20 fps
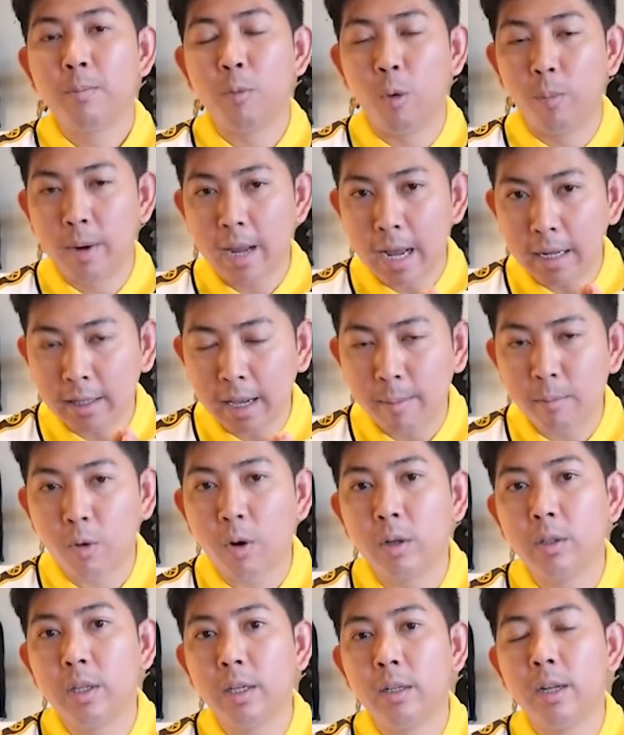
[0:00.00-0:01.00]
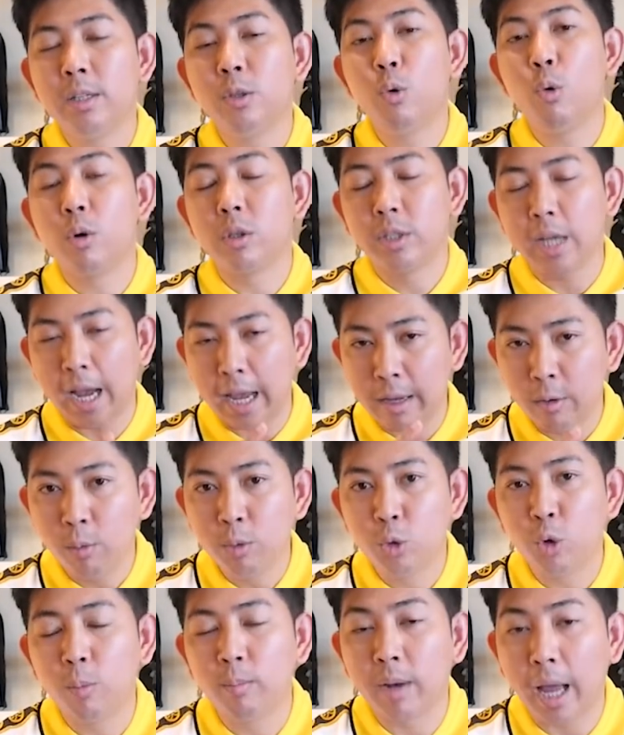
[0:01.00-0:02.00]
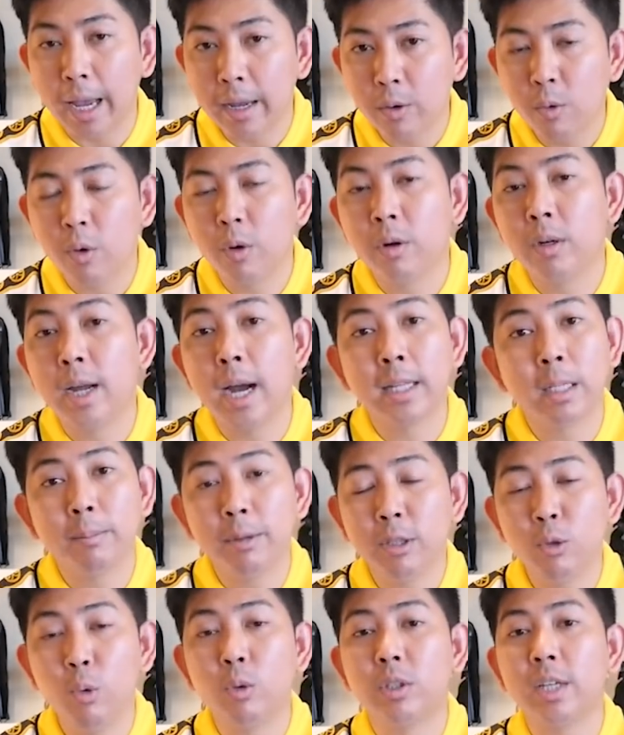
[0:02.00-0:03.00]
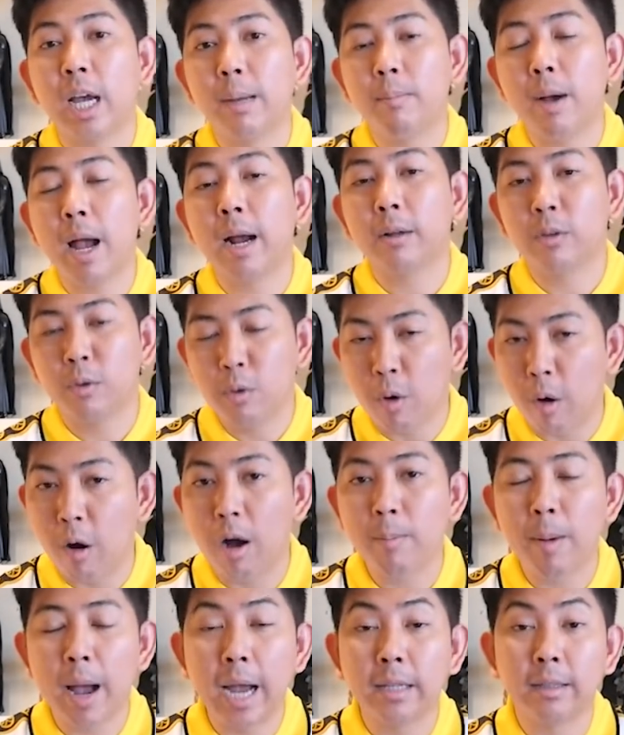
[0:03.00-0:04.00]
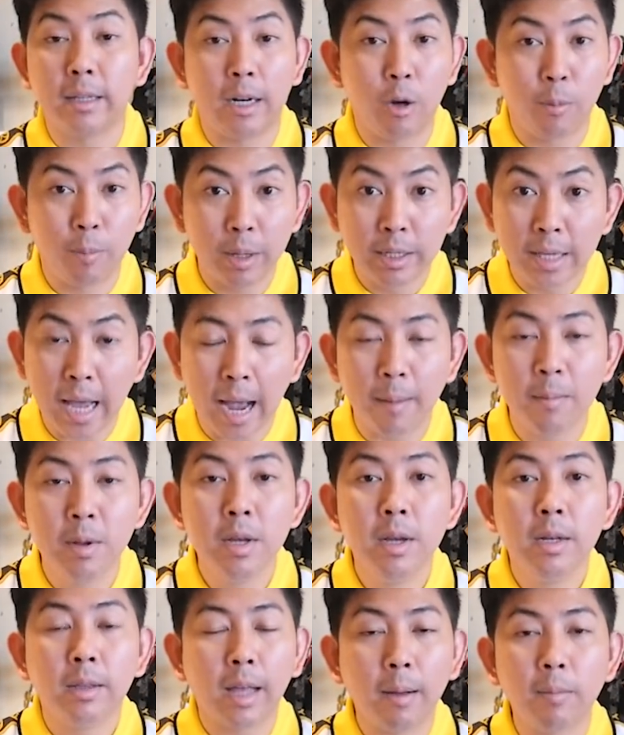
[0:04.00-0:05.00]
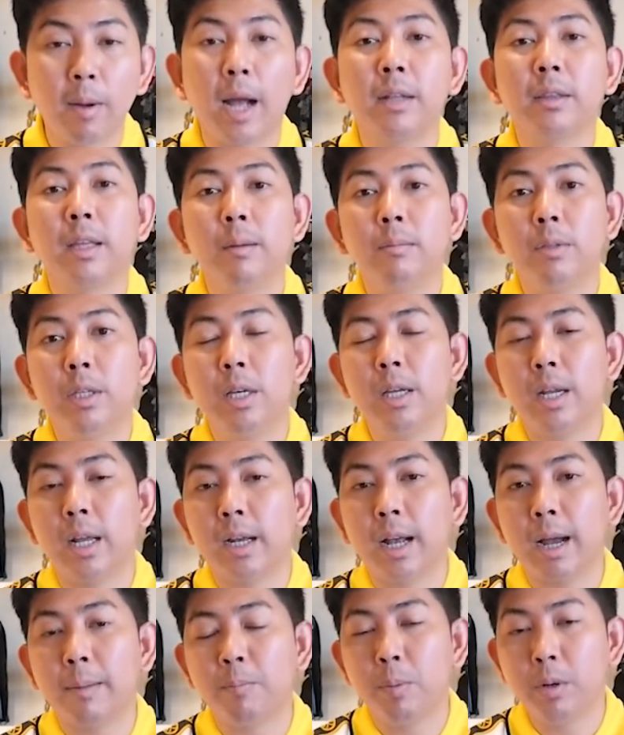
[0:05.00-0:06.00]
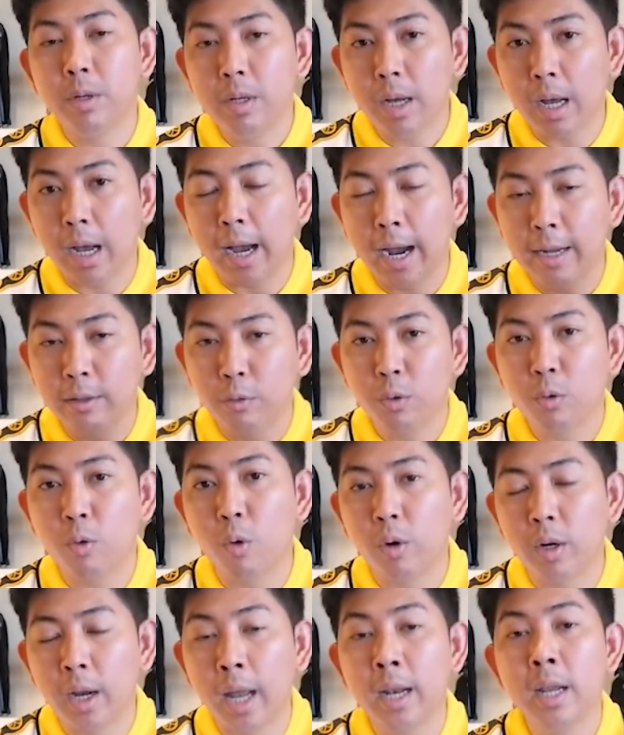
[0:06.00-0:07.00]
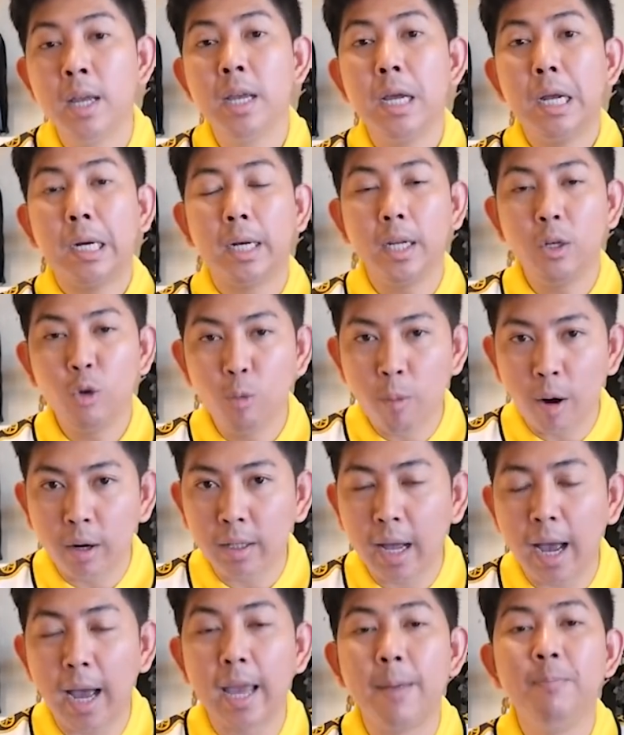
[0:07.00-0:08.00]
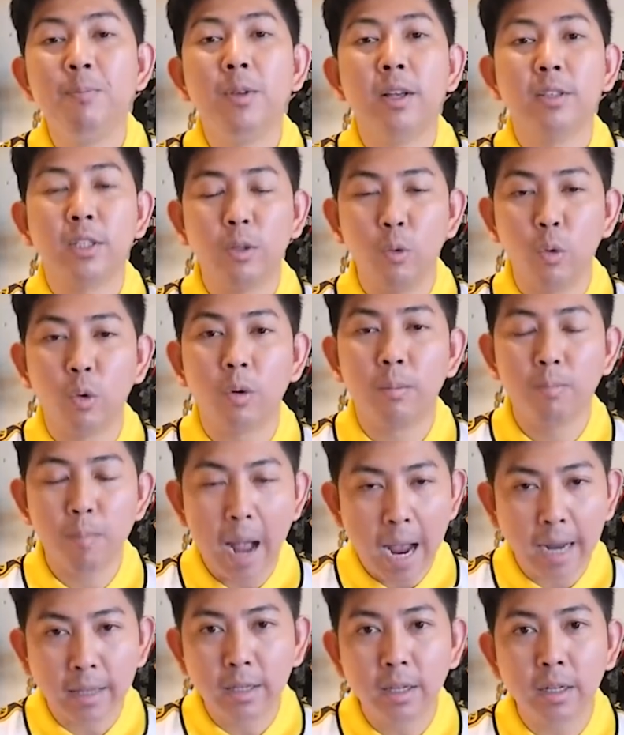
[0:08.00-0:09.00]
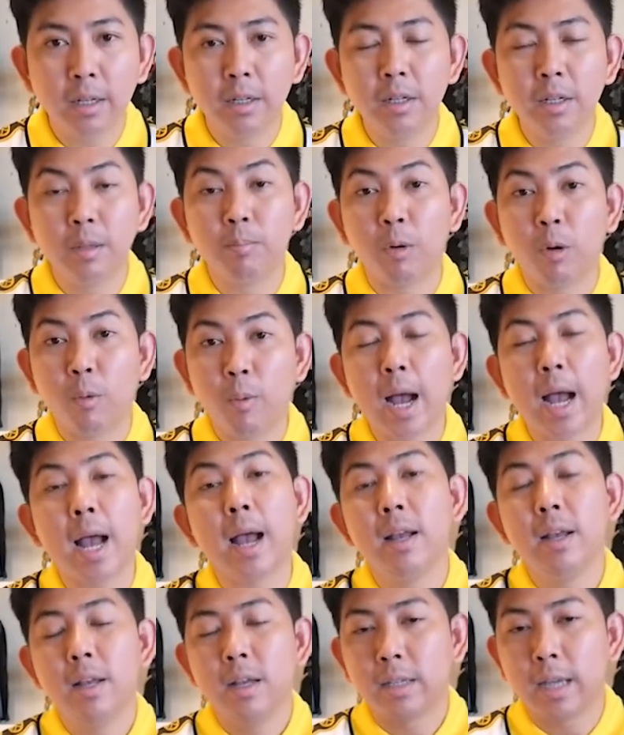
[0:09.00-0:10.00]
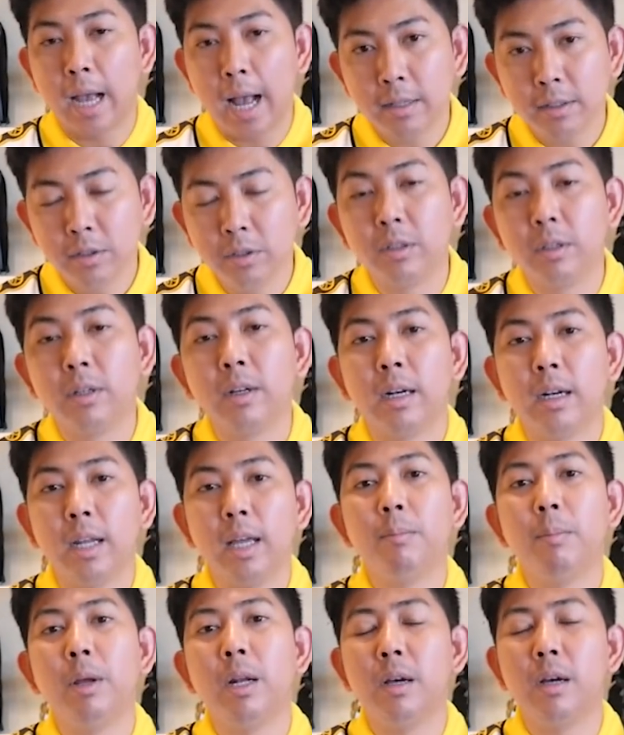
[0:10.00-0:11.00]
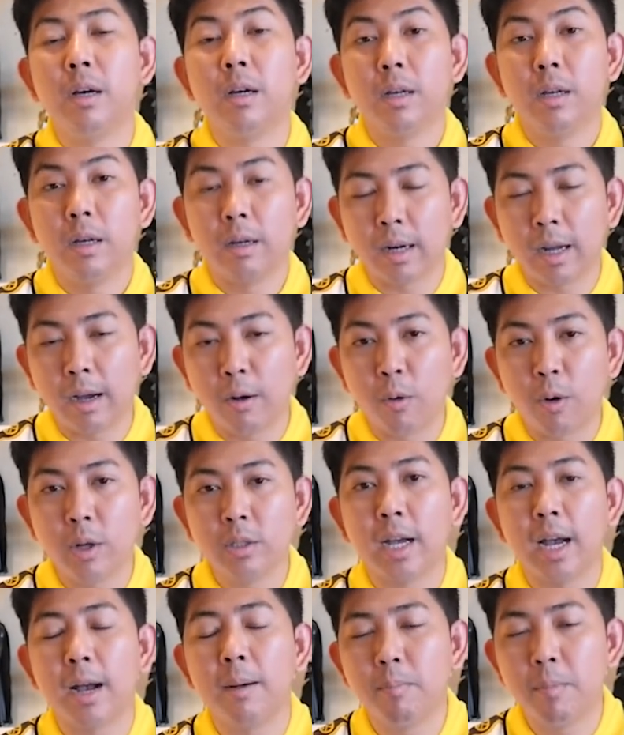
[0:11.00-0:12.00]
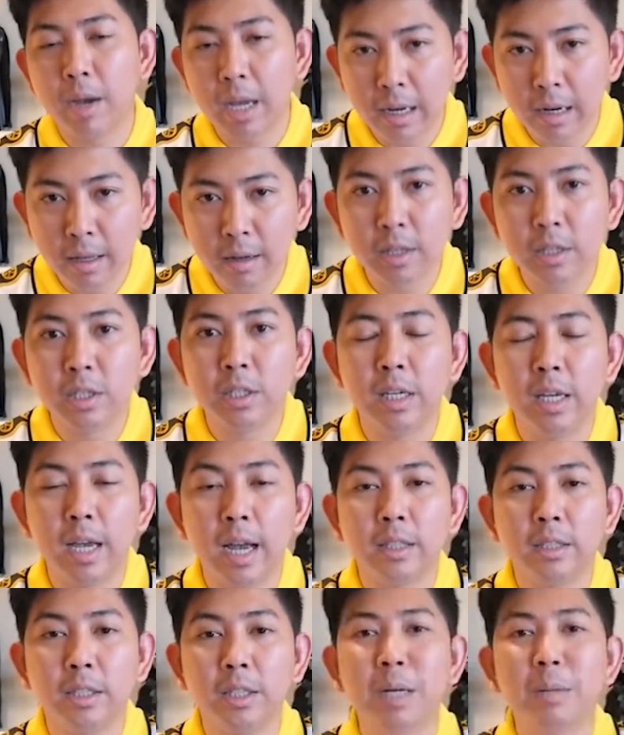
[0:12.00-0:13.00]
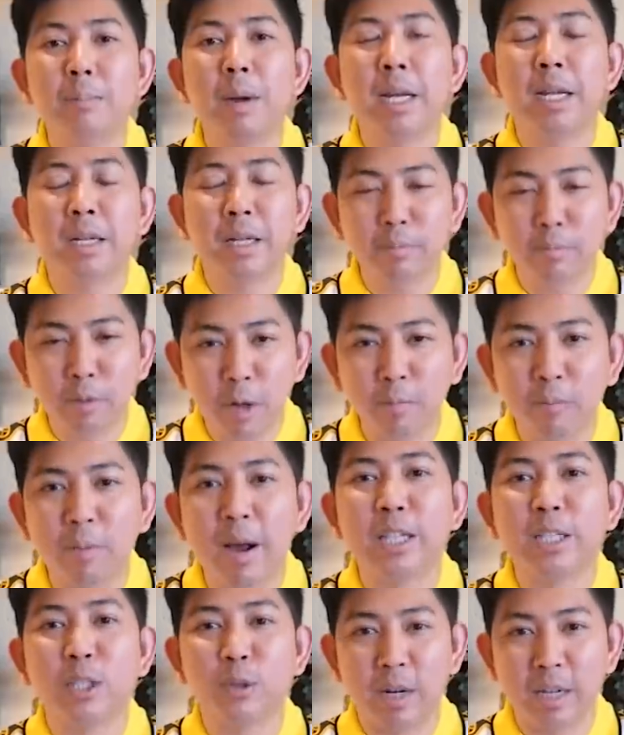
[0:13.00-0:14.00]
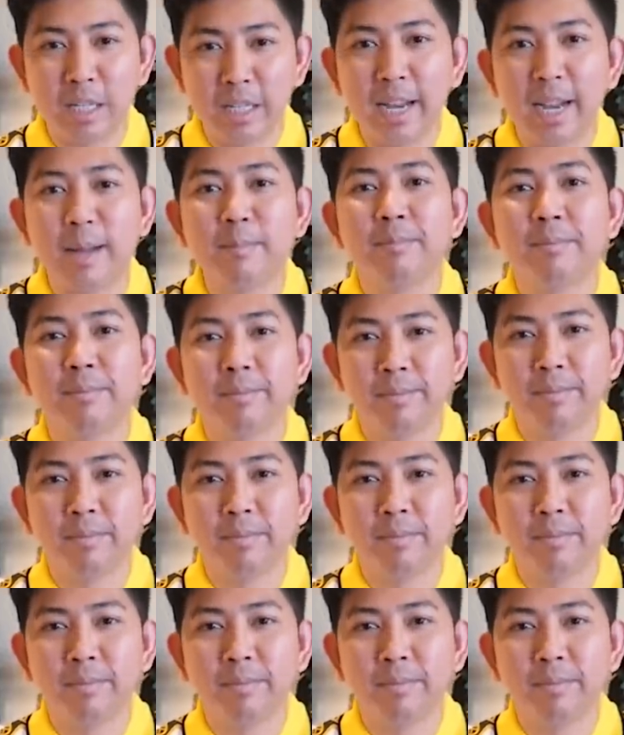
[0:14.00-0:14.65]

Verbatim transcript: ผมน่าทำคอนเทนต์ได้ถูกใจคุณผู้ชมหลายคน หรืออาจจะไม่ถูกใจบ้างก็ต้องขออภัยแต่เราพยายามทำงานเต็มที่นะครับ เพื่อให้ทุกๆคนนั้นได้ดูบอลไทยสนุกมากยิ่งขึ้น เพราะว่าช้างศึกเล่นไม่เลิก เราก็จะไม่เลิกเชียร์เจอกันใหม่ในคลิปต่อไปสวัสดีครับ